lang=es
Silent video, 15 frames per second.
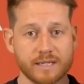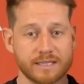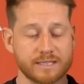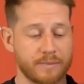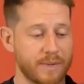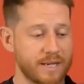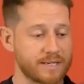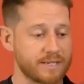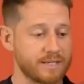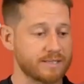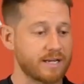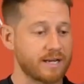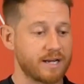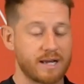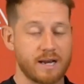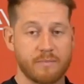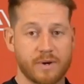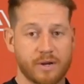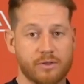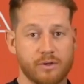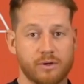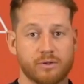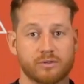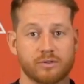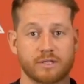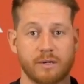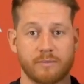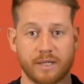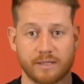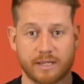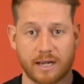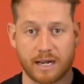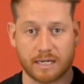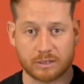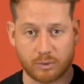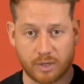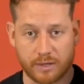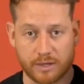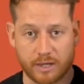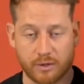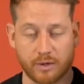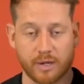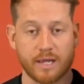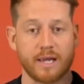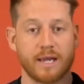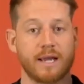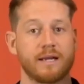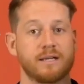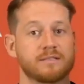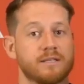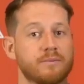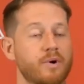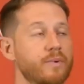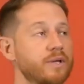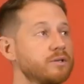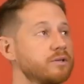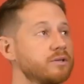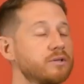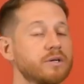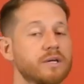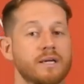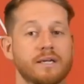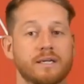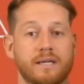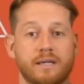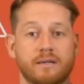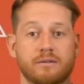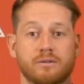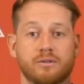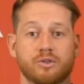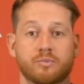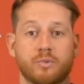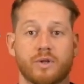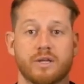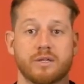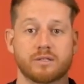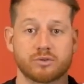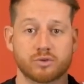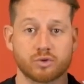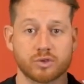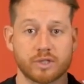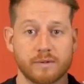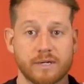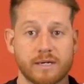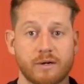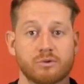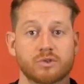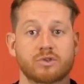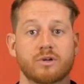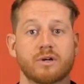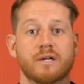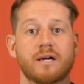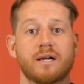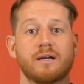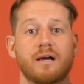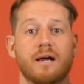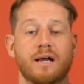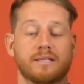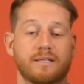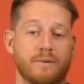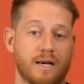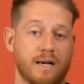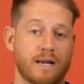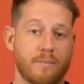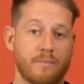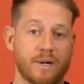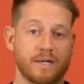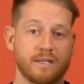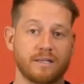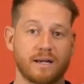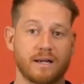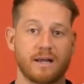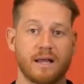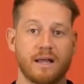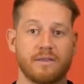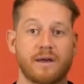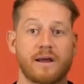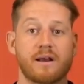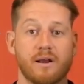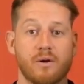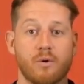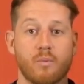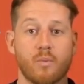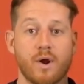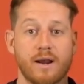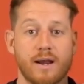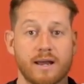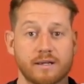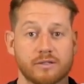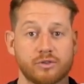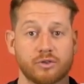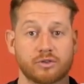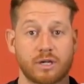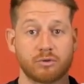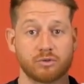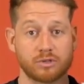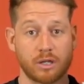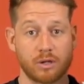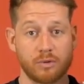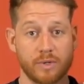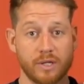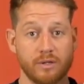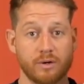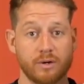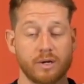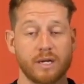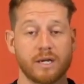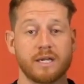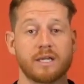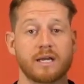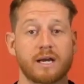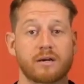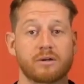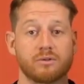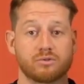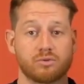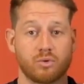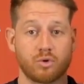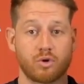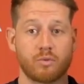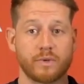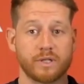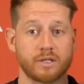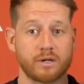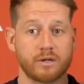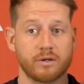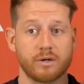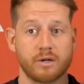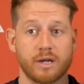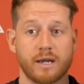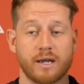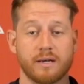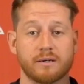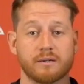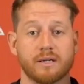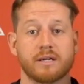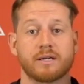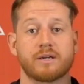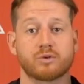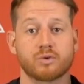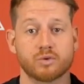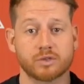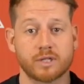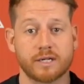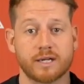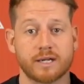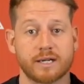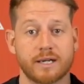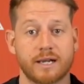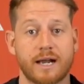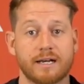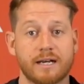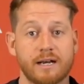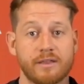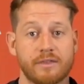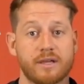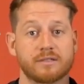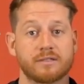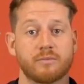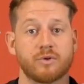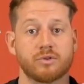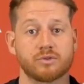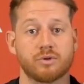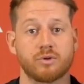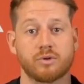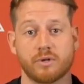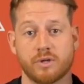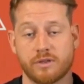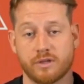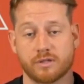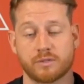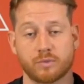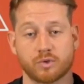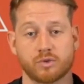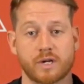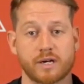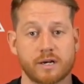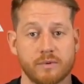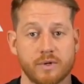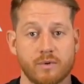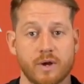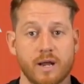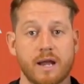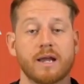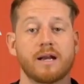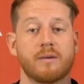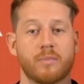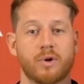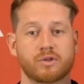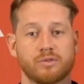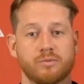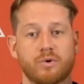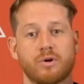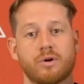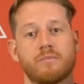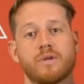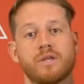que sepáis que está el precio totalmente actualizado en este momento, que os podéis suscribir a nuestro canal, activar la campanita, darle un buen like si os ha gustado el vídeo y dejarnos un comentario en que os gustaría que analizásemos o hiciésemos una review en el próximo